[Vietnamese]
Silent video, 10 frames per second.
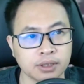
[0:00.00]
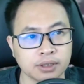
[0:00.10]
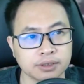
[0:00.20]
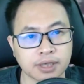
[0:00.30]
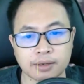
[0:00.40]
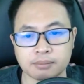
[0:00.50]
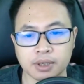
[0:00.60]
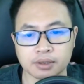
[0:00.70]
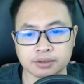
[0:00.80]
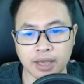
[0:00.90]
Dây
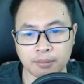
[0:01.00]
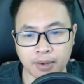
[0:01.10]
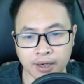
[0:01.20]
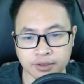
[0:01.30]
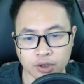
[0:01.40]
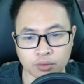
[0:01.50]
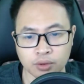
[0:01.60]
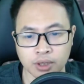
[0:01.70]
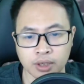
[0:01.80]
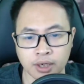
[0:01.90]
mơ rẽ má nhiều
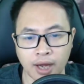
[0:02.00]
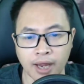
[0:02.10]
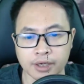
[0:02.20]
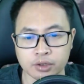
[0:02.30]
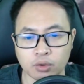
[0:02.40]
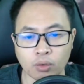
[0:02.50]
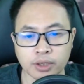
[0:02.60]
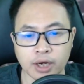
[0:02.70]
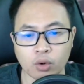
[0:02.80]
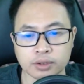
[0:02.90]
Ai cũng có
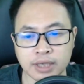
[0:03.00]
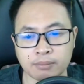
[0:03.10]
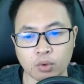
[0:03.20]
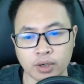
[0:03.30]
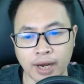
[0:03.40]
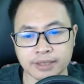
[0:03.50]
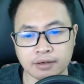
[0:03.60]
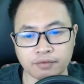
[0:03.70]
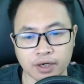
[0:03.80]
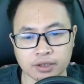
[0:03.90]
thể lôi ra một hai
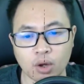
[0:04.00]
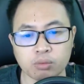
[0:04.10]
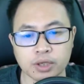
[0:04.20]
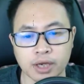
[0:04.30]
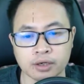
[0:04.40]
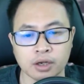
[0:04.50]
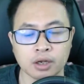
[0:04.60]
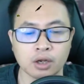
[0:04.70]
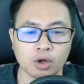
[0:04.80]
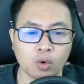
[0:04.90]
nhân vật thông thiên
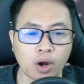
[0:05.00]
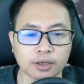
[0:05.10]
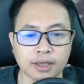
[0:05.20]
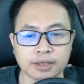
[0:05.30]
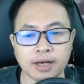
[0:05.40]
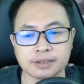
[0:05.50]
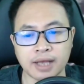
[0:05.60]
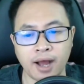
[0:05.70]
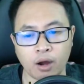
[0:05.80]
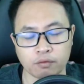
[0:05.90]
Hoặc là tiên gia
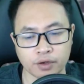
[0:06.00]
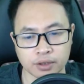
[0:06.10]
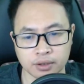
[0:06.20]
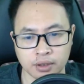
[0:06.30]
hào việt